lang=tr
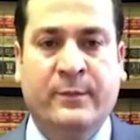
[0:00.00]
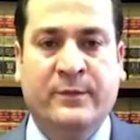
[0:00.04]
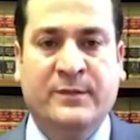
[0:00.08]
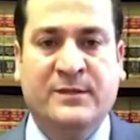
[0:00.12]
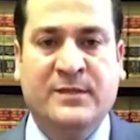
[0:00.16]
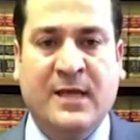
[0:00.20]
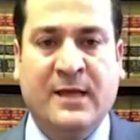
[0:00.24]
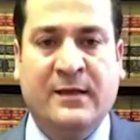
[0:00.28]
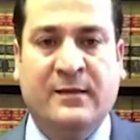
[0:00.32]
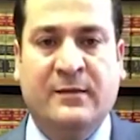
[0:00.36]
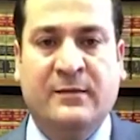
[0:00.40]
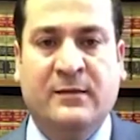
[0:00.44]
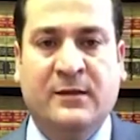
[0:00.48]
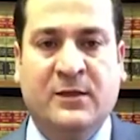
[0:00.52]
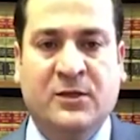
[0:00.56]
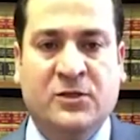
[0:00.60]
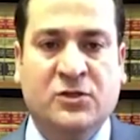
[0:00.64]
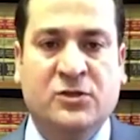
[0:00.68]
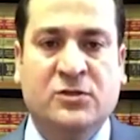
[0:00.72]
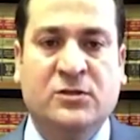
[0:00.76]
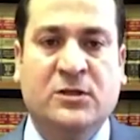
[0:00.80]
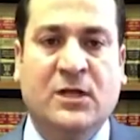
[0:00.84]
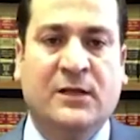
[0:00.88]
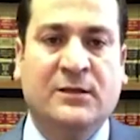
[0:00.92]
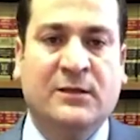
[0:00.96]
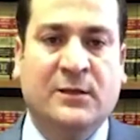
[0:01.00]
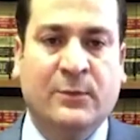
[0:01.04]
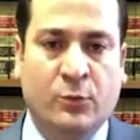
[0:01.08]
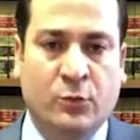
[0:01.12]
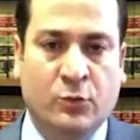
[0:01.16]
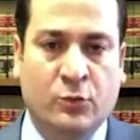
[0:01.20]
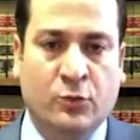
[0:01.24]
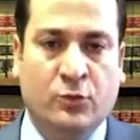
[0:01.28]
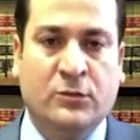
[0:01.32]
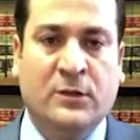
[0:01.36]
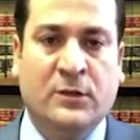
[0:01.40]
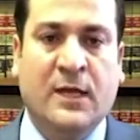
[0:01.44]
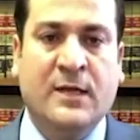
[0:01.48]
sen yaşın daha da
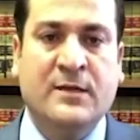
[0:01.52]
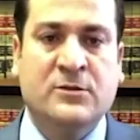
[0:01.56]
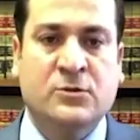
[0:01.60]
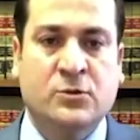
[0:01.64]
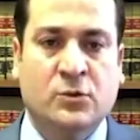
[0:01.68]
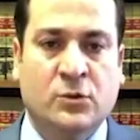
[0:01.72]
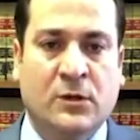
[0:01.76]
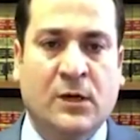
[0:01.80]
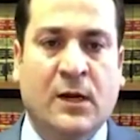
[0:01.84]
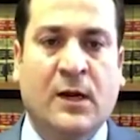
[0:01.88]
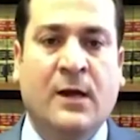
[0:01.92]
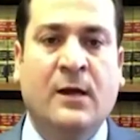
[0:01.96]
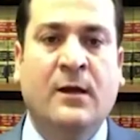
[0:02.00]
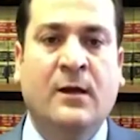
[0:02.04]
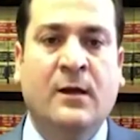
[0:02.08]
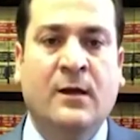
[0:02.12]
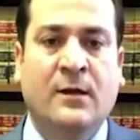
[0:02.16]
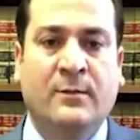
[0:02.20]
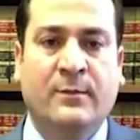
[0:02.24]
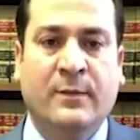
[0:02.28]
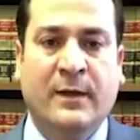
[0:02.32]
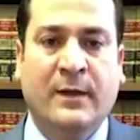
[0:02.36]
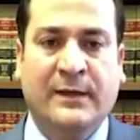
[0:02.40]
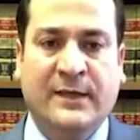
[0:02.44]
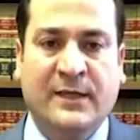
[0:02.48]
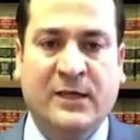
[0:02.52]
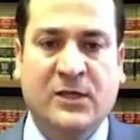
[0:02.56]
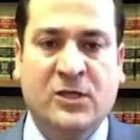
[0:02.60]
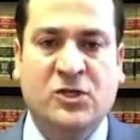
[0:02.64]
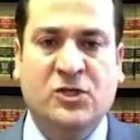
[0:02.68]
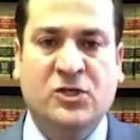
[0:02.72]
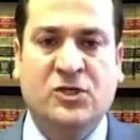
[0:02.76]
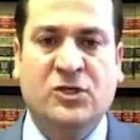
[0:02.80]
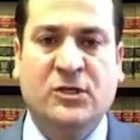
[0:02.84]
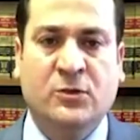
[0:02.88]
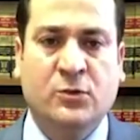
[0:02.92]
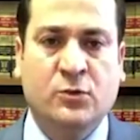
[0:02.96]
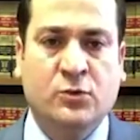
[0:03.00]
büyüdükten sonra belki
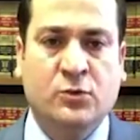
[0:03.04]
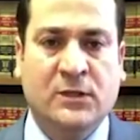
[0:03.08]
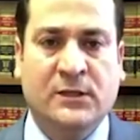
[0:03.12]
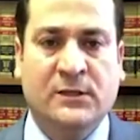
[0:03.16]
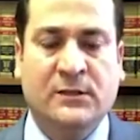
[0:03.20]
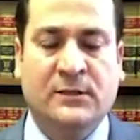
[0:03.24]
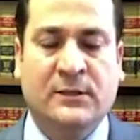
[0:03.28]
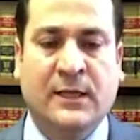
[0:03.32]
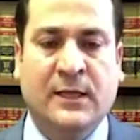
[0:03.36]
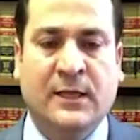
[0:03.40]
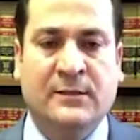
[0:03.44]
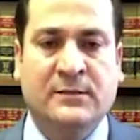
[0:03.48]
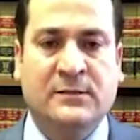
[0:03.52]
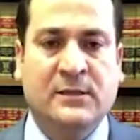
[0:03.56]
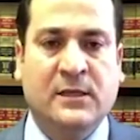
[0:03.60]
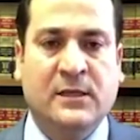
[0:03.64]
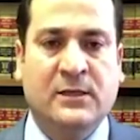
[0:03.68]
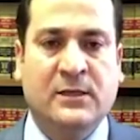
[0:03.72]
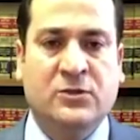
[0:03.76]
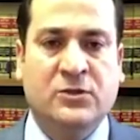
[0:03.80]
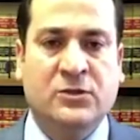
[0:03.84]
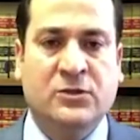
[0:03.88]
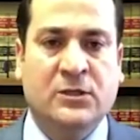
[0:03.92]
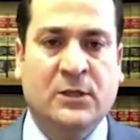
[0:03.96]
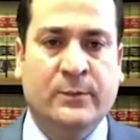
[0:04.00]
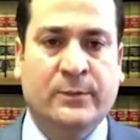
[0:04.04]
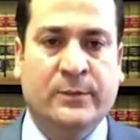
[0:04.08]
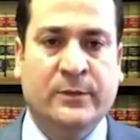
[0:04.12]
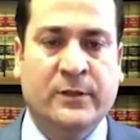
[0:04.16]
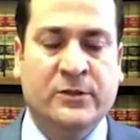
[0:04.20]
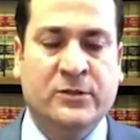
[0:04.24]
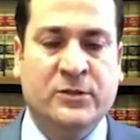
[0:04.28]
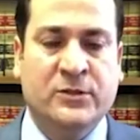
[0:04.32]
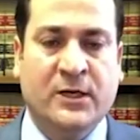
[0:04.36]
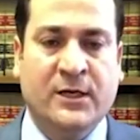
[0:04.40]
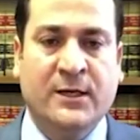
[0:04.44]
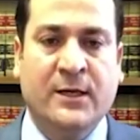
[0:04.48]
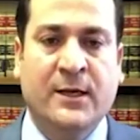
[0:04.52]
iş yeri üzerinden senin için
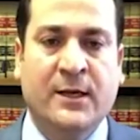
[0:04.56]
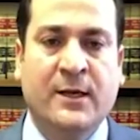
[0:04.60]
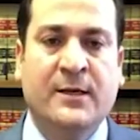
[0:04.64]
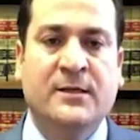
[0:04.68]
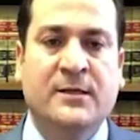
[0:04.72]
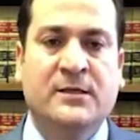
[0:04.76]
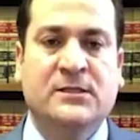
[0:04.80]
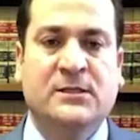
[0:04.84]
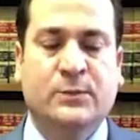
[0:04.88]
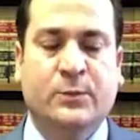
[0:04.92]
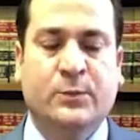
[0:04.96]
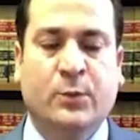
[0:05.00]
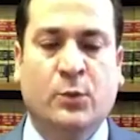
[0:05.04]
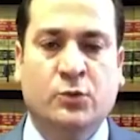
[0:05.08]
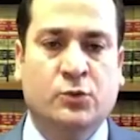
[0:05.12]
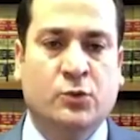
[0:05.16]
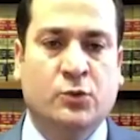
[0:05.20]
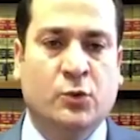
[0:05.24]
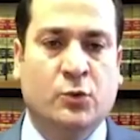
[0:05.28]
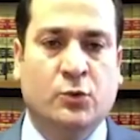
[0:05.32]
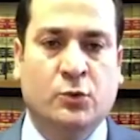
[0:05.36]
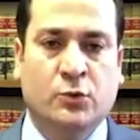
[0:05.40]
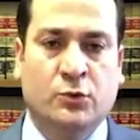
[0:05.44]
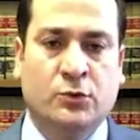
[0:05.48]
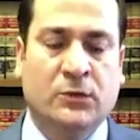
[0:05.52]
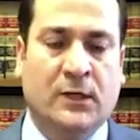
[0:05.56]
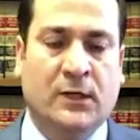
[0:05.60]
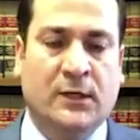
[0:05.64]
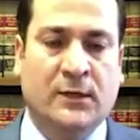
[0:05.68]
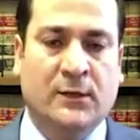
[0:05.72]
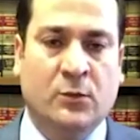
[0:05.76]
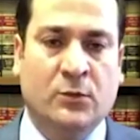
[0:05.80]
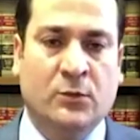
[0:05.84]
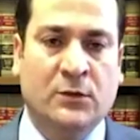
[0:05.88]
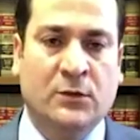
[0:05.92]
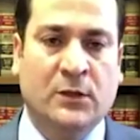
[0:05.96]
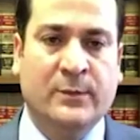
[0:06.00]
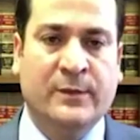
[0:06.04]
yapılacak
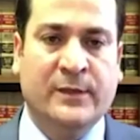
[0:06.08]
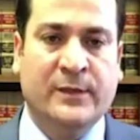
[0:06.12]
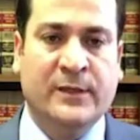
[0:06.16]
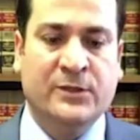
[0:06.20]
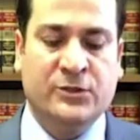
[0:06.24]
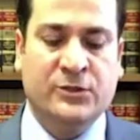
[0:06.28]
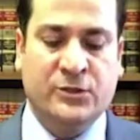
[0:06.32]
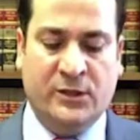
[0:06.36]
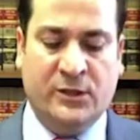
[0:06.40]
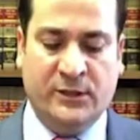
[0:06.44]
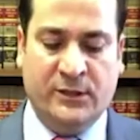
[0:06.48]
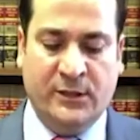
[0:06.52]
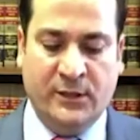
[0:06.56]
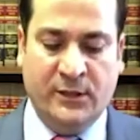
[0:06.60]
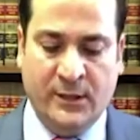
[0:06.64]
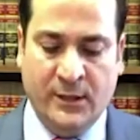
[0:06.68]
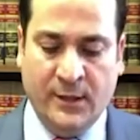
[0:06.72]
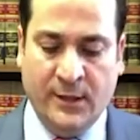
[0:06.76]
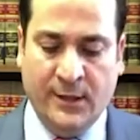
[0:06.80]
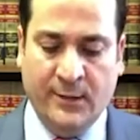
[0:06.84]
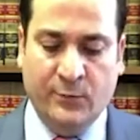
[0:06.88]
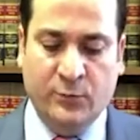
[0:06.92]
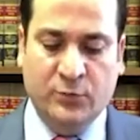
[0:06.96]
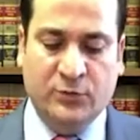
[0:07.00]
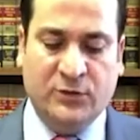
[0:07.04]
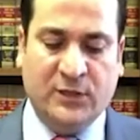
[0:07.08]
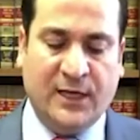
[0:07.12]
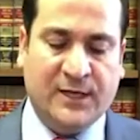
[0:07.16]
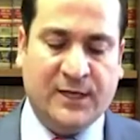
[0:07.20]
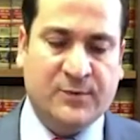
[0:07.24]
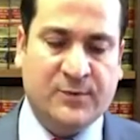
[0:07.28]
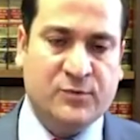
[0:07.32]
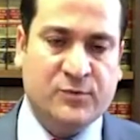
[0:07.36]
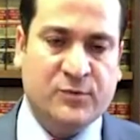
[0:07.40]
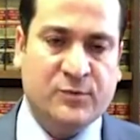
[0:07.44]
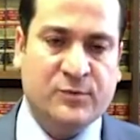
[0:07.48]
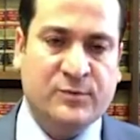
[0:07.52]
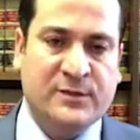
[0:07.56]
sponsorluklarla olabileceğini bu
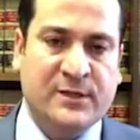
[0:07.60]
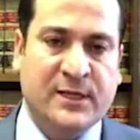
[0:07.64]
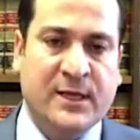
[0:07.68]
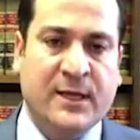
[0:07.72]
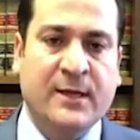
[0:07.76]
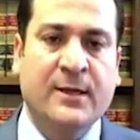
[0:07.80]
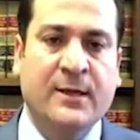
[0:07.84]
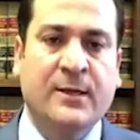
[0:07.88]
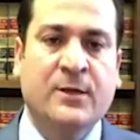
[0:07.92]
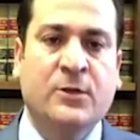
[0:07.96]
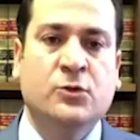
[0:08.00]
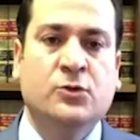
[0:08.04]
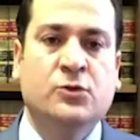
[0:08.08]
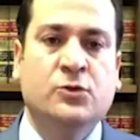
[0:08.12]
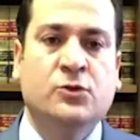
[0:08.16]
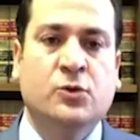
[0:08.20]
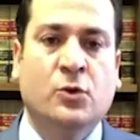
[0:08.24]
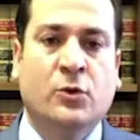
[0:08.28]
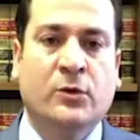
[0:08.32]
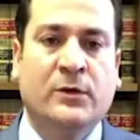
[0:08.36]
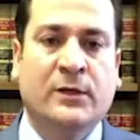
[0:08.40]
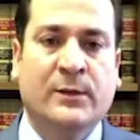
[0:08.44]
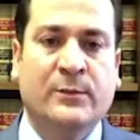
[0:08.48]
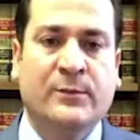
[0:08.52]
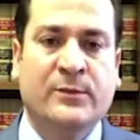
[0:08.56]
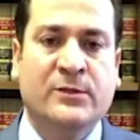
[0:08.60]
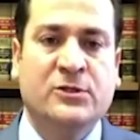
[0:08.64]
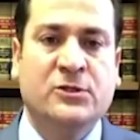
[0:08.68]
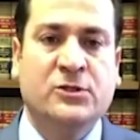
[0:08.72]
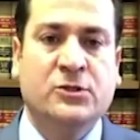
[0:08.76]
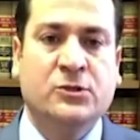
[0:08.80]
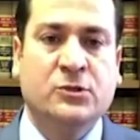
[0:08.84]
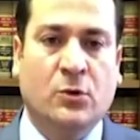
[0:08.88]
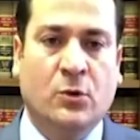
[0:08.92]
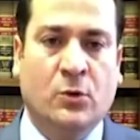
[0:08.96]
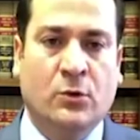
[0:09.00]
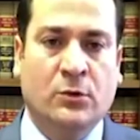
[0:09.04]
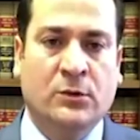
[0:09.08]
takipçimize
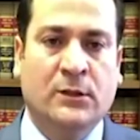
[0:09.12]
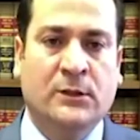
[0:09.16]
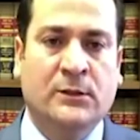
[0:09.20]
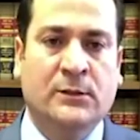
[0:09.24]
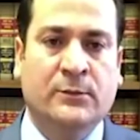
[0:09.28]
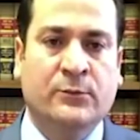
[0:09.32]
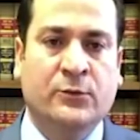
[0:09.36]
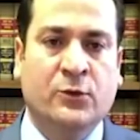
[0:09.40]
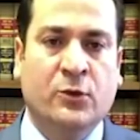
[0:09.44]
söylemiş olalım.